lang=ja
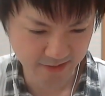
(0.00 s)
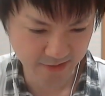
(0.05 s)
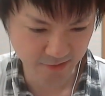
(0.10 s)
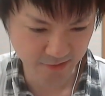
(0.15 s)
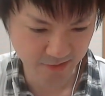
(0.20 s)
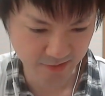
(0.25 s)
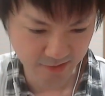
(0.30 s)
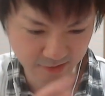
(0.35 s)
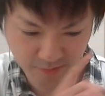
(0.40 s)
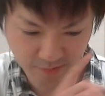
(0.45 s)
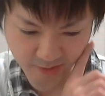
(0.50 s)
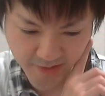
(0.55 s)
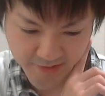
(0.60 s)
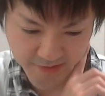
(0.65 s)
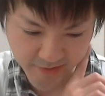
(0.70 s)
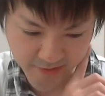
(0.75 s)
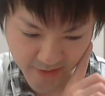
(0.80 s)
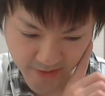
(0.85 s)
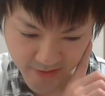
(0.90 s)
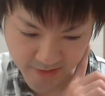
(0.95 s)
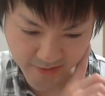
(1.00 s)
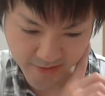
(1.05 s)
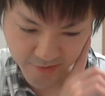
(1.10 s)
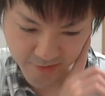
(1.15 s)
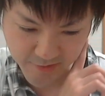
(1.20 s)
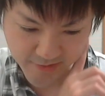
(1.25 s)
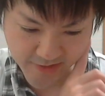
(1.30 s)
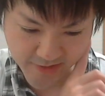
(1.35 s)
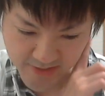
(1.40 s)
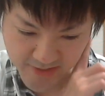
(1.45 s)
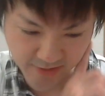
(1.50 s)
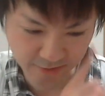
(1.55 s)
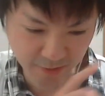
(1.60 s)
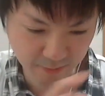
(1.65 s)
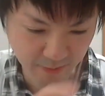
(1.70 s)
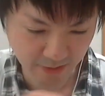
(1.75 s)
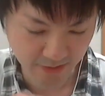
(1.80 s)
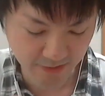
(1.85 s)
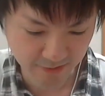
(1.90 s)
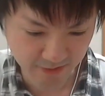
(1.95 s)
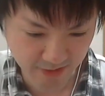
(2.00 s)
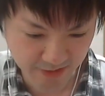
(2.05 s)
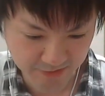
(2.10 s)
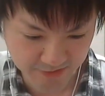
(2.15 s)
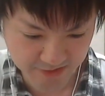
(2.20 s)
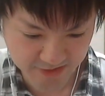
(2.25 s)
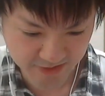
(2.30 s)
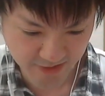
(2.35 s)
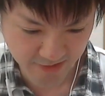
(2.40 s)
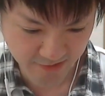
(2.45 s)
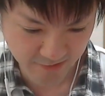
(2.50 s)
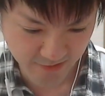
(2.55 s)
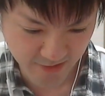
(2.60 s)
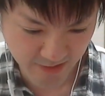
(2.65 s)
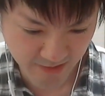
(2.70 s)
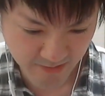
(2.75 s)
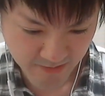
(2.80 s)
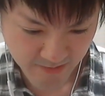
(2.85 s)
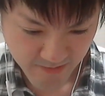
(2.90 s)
ちょっとまずい。ってことは、下のバインド回復したらいいのか。